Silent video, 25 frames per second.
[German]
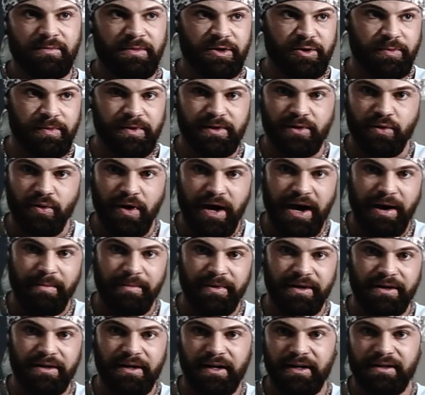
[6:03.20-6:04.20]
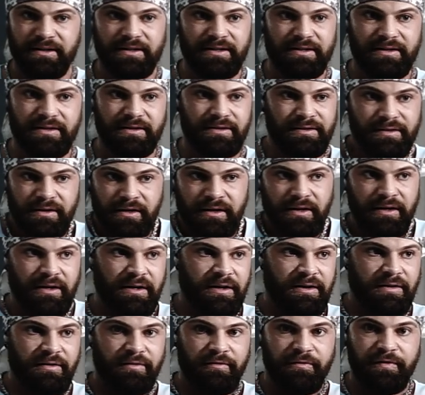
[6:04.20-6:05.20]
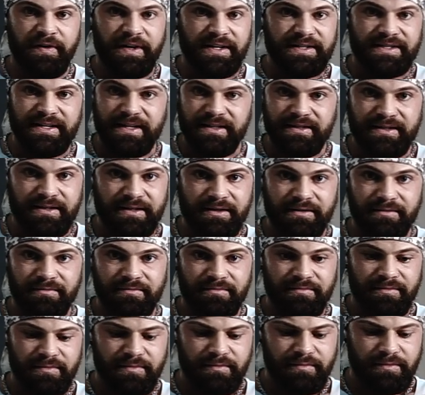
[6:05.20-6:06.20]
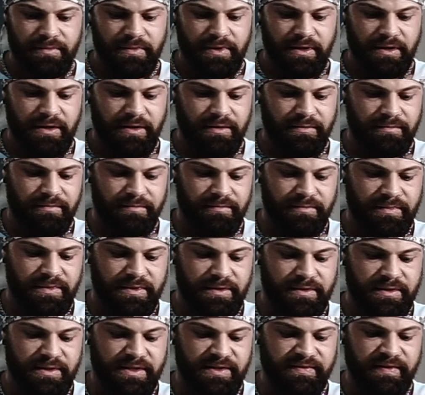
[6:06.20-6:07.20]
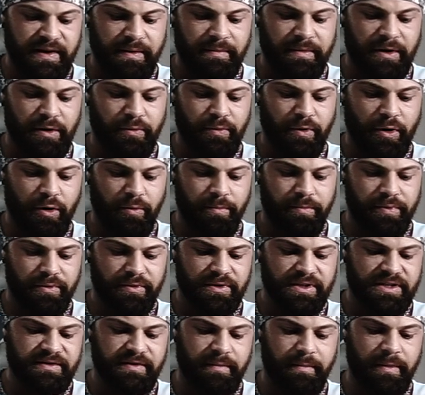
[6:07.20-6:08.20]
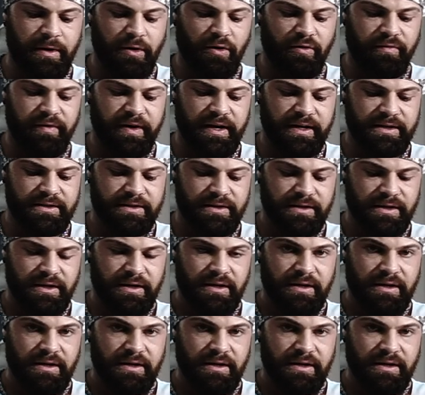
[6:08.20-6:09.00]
zum Beispiel zu Armen. Da hatte ich vier Sätze, ähm, zweimal Rope und zweimal Overhead.